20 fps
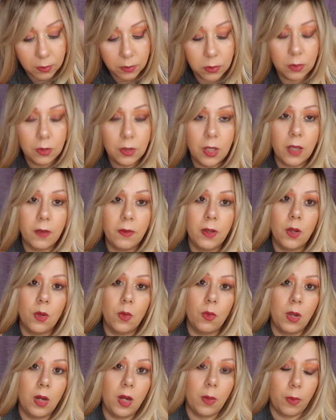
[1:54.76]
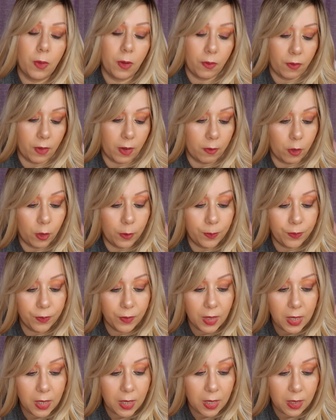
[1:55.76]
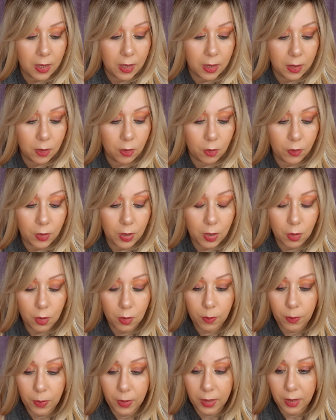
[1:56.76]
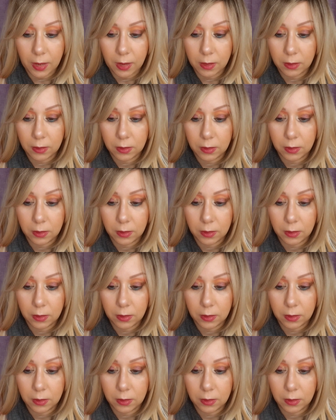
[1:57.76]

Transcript: Ay, qué bien huele, por favor. ¿Dónde lo compré?